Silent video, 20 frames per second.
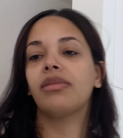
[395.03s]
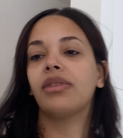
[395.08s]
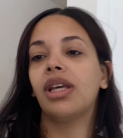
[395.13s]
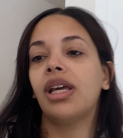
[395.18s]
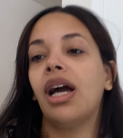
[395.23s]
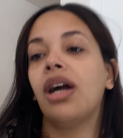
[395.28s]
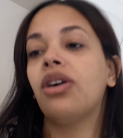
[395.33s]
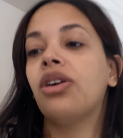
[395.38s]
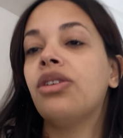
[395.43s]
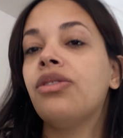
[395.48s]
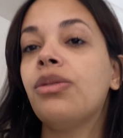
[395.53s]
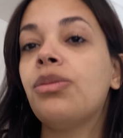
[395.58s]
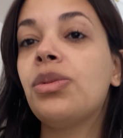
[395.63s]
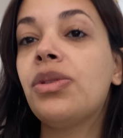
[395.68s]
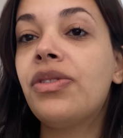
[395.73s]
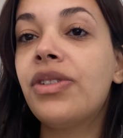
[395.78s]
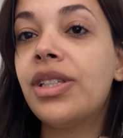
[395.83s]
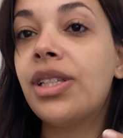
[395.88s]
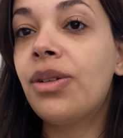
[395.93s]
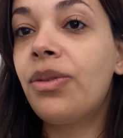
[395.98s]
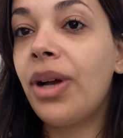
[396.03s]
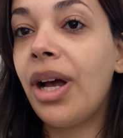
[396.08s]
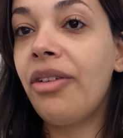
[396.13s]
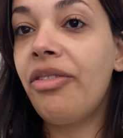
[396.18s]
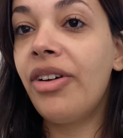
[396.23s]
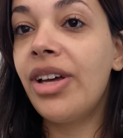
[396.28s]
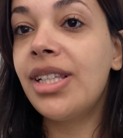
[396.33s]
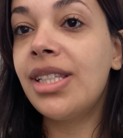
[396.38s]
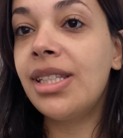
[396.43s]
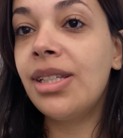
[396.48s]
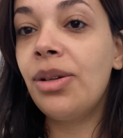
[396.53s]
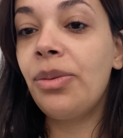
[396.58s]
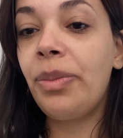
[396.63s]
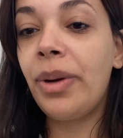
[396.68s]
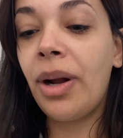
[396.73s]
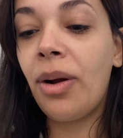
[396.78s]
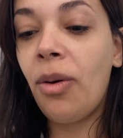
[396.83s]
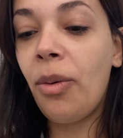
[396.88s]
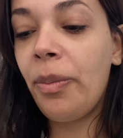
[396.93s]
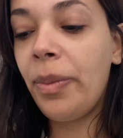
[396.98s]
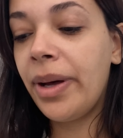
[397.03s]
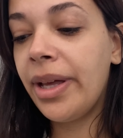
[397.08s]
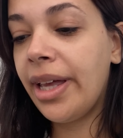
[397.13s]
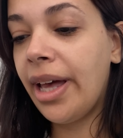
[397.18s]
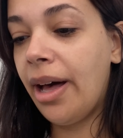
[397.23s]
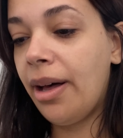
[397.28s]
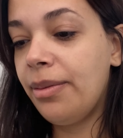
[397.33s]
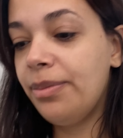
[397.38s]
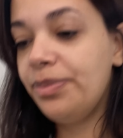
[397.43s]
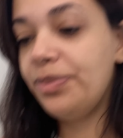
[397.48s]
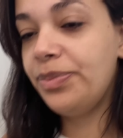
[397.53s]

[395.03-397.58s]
E é, agora vamos fazer um cafezinho pra acompanhar.